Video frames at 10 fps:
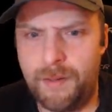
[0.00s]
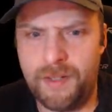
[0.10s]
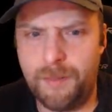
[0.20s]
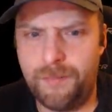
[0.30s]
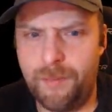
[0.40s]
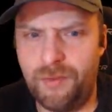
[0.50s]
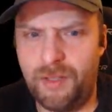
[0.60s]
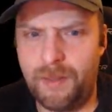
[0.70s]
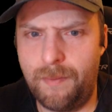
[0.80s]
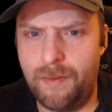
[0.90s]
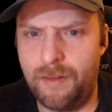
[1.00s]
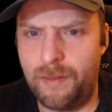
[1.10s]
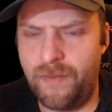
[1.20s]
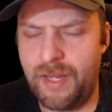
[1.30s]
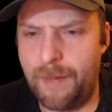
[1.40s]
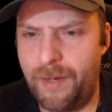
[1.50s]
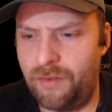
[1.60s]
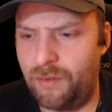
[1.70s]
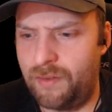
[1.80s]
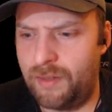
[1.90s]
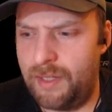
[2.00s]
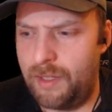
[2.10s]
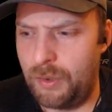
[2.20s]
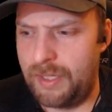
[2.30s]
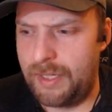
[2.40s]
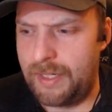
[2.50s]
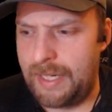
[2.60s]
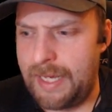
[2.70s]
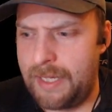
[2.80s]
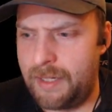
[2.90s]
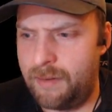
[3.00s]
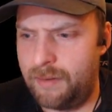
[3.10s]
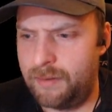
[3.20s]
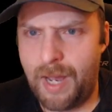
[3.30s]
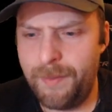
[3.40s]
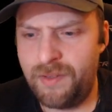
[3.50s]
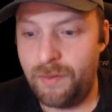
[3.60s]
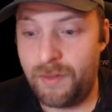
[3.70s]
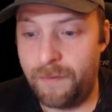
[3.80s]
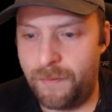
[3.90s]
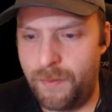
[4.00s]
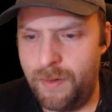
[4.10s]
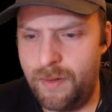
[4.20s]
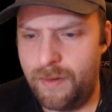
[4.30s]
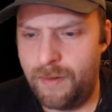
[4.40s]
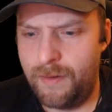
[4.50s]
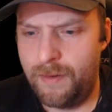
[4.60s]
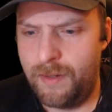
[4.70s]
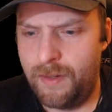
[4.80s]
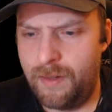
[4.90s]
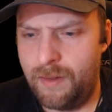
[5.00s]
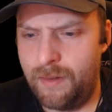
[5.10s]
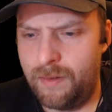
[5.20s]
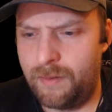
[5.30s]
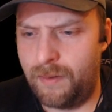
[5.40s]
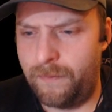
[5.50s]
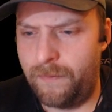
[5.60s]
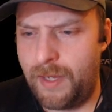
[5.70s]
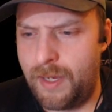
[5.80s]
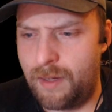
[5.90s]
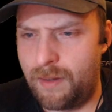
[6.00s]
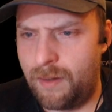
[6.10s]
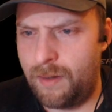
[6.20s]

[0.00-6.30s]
ich glaube, da muss ich den, äh, den Weg ranmachen, sonst gehen die Leute ja gar nicht rein. Habe ich so das Gefühl? So, Weg.